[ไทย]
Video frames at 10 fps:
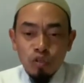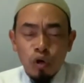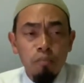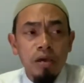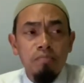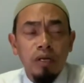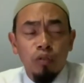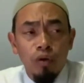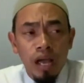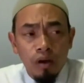จงปิดประ
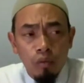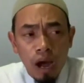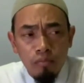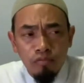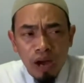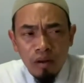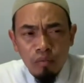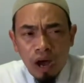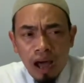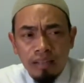ตูแห่งความฝัน
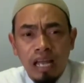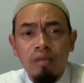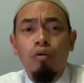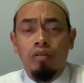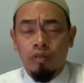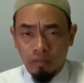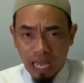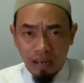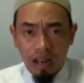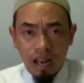หวานทั้งหมดของ
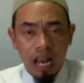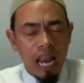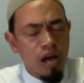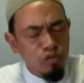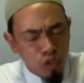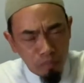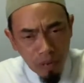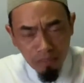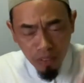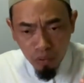ท่าน แล้วจง
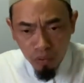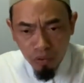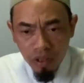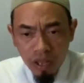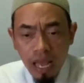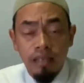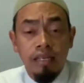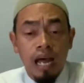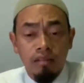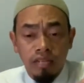เปิดประตูแห่ง
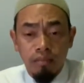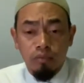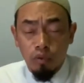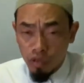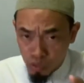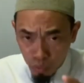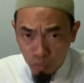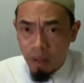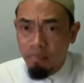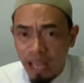การเตรียมตัวสู่
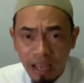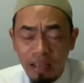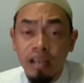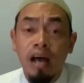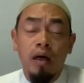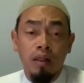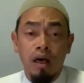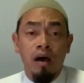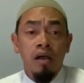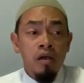ความตาย ยาอัลล
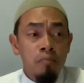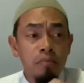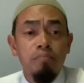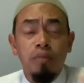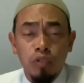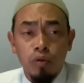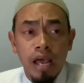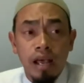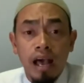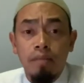อฮ์ปิดประตู
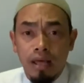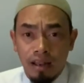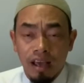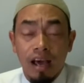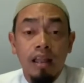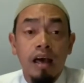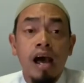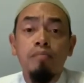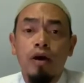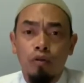แห่งอามัล อัล
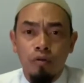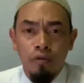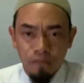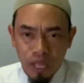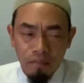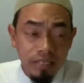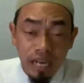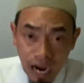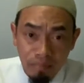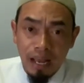อามัลุนะไม่
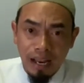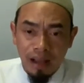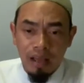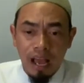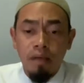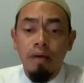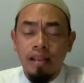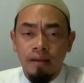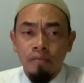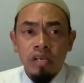ใช่อามันนะอามัน
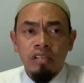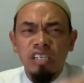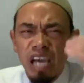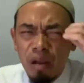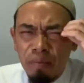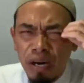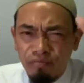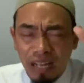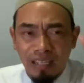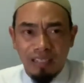นี่คือการเพ้อ
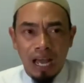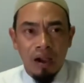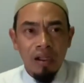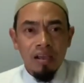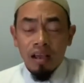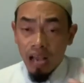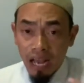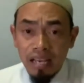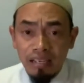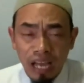ฝันต่างๆ
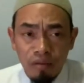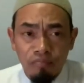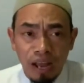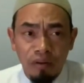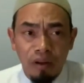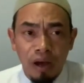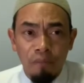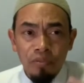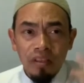อะไรคือการฝันของเรา